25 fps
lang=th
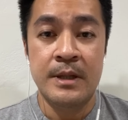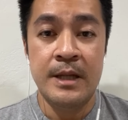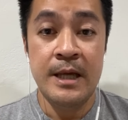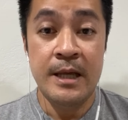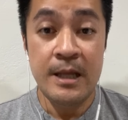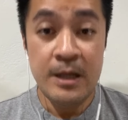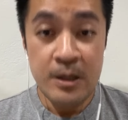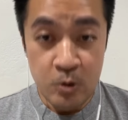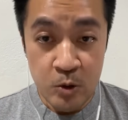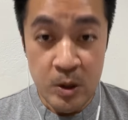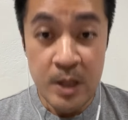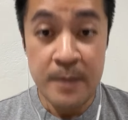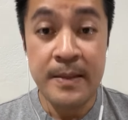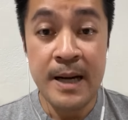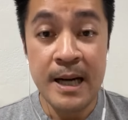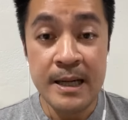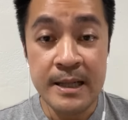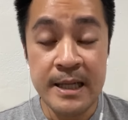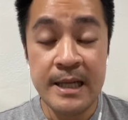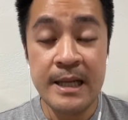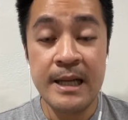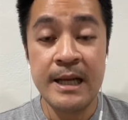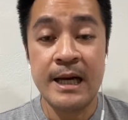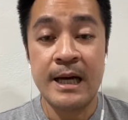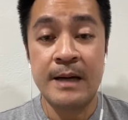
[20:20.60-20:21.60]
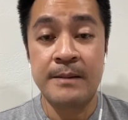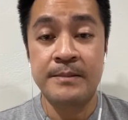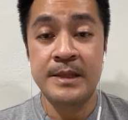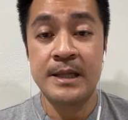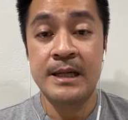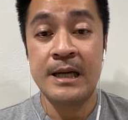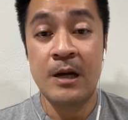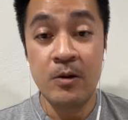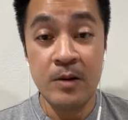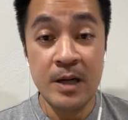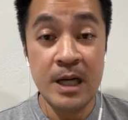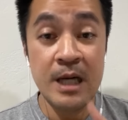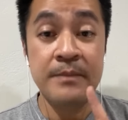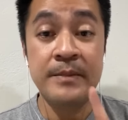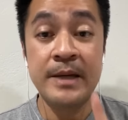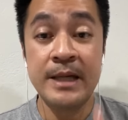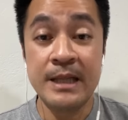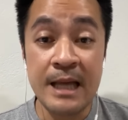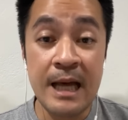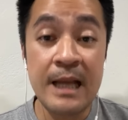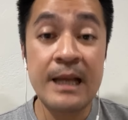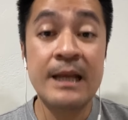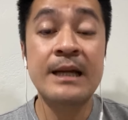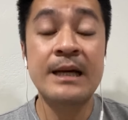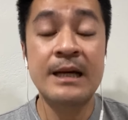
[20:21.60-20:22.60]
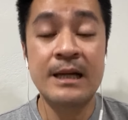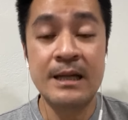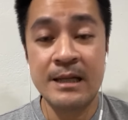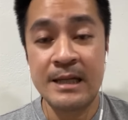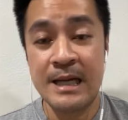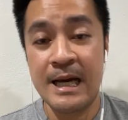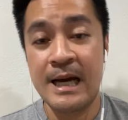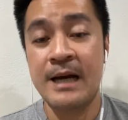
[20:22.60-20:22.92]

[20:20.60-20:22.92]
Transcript: ที่อยู่ในพรรคนี้นะครับซึ่งเราเคยมีท่านหนึ่ง